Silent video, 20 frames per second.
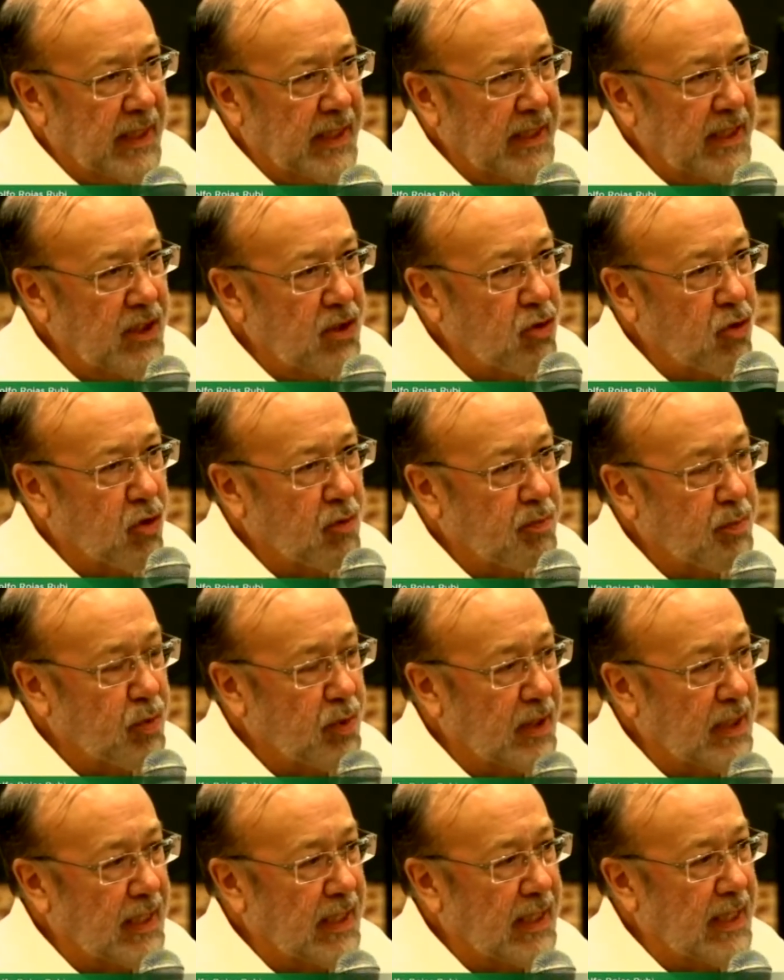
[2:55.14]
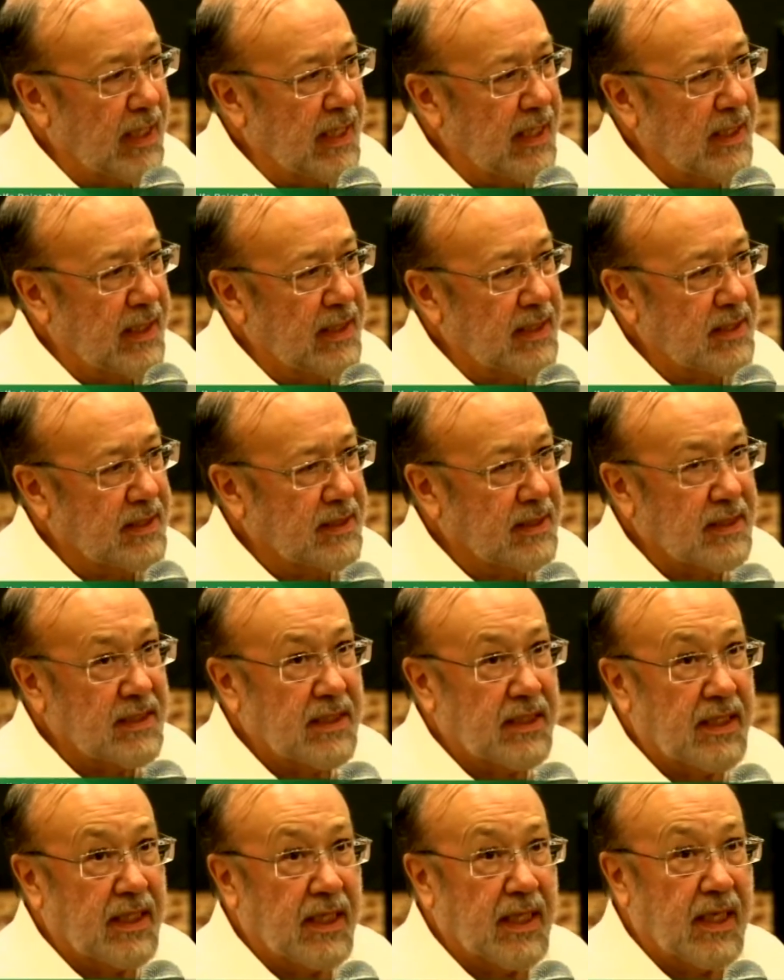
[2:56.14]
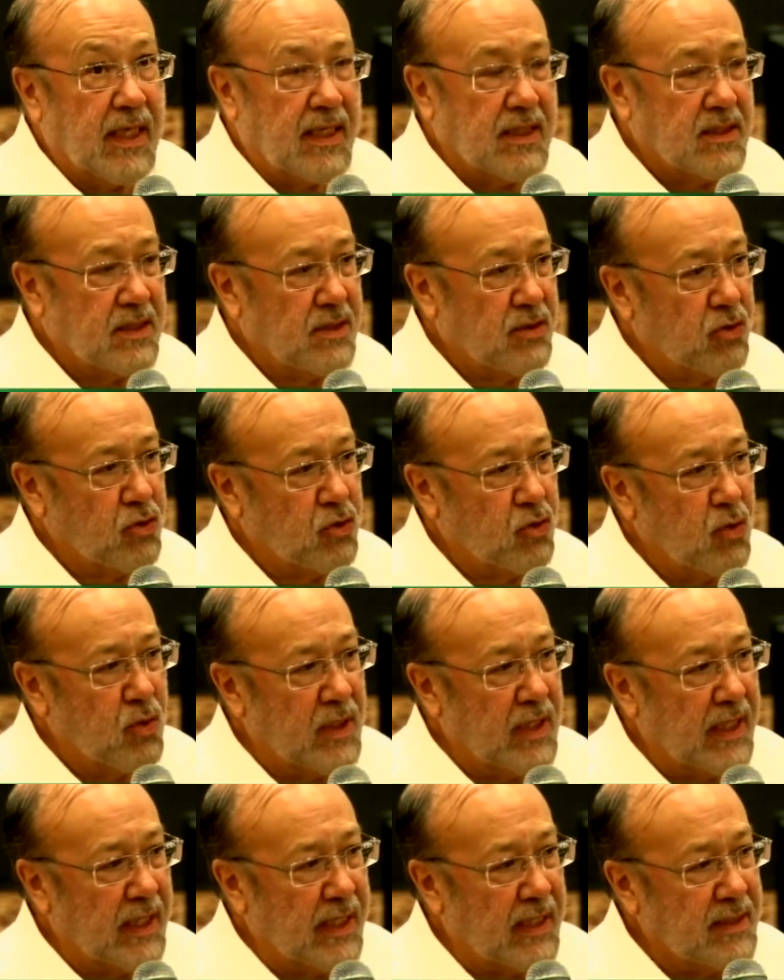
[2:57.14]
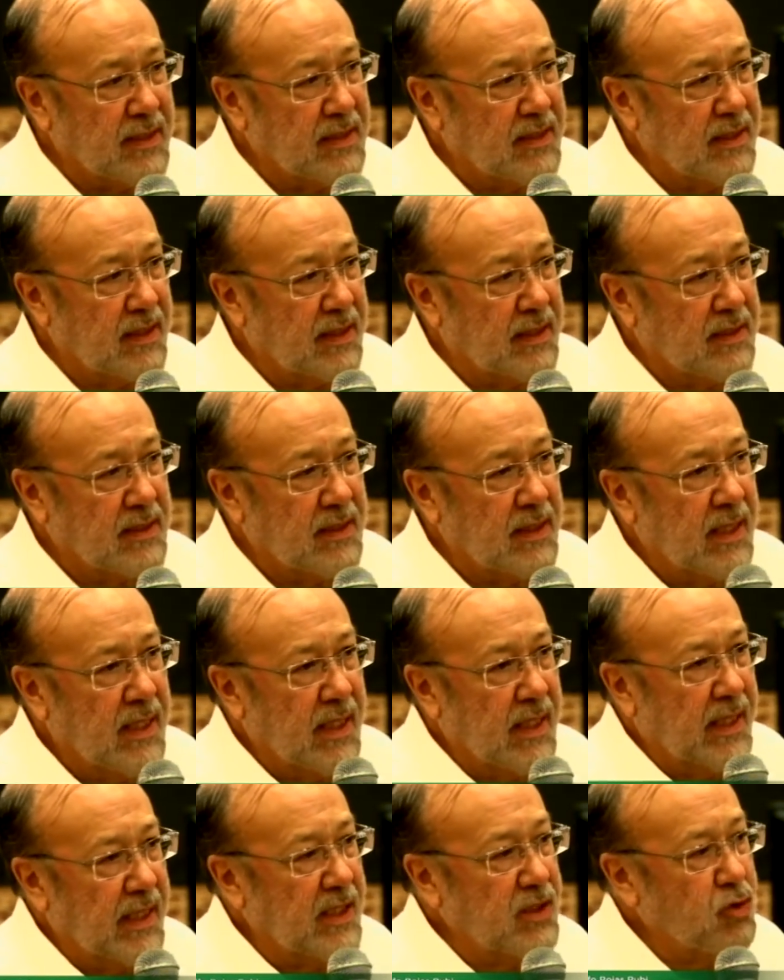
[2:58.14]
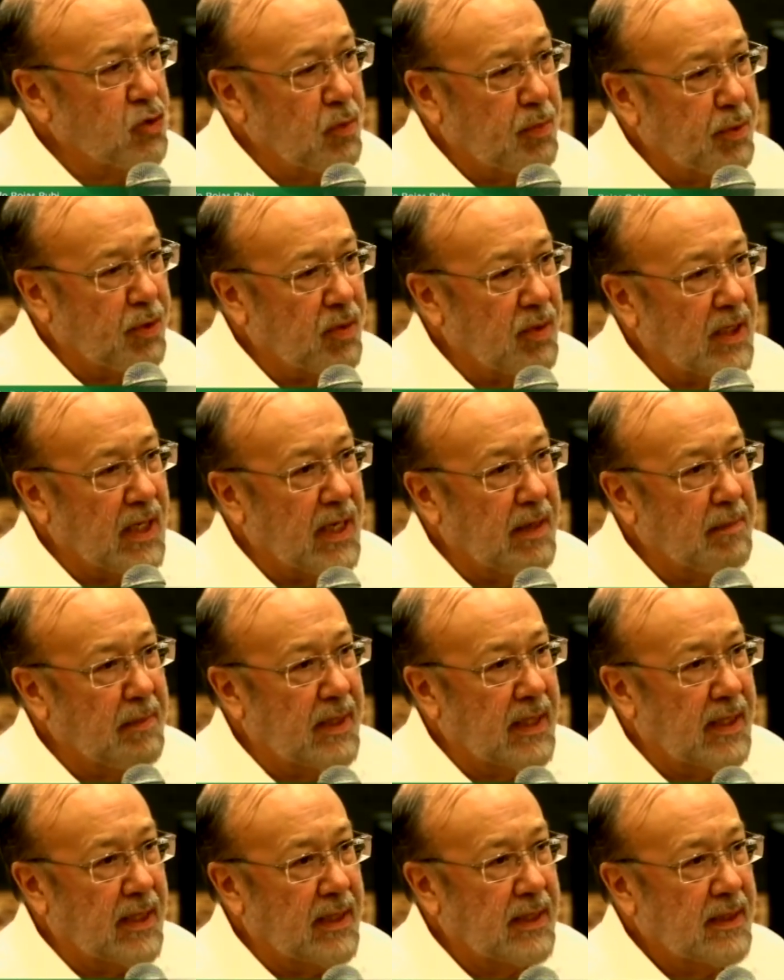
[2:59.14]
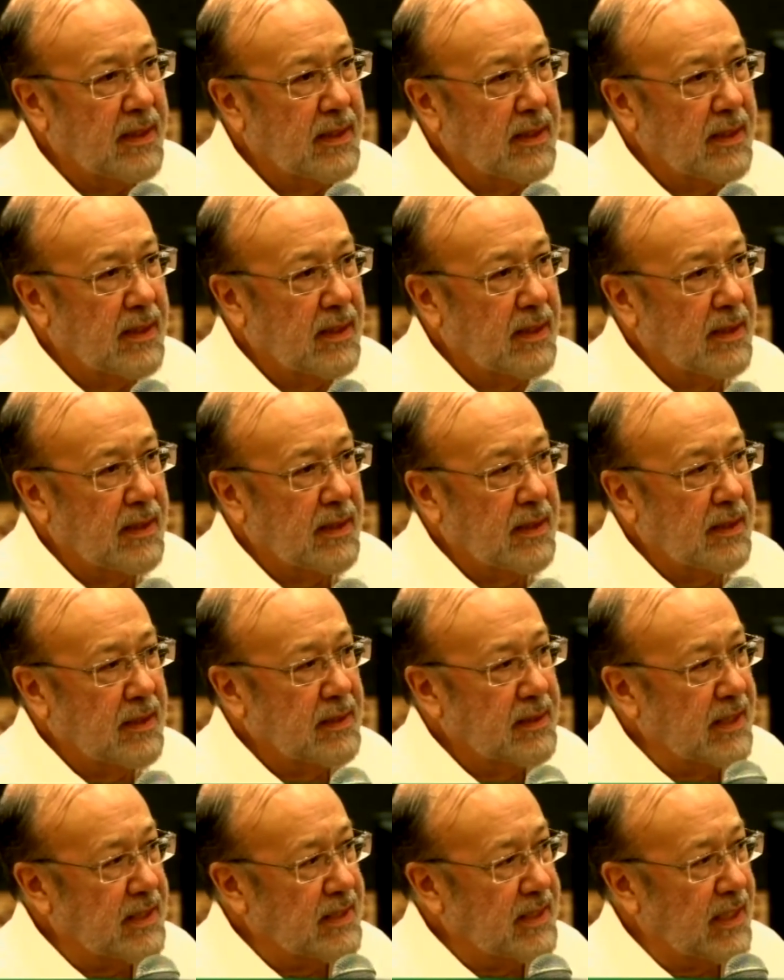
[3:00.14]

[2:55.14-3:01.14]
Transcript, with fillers: incorporará estas ideas, sugerencias en su programa de